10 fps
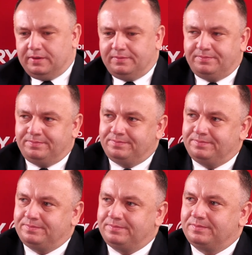niezależne
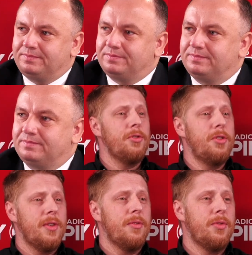od tego, kto
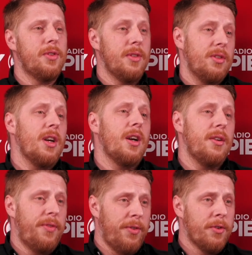rządzi województwem, znaczy
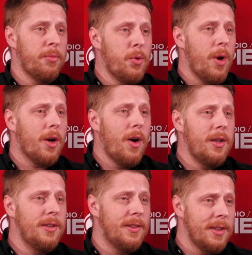jaka formuła
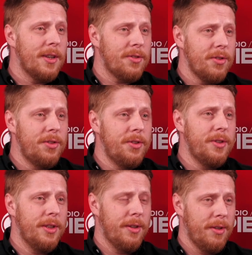koalicyjna
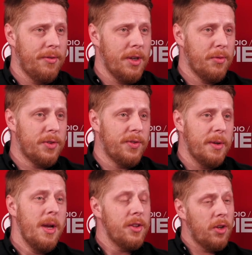rządzi y, województwem.
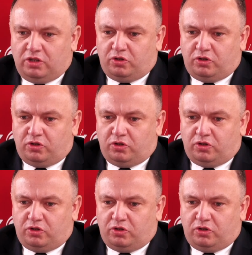Znaczy to... nie, to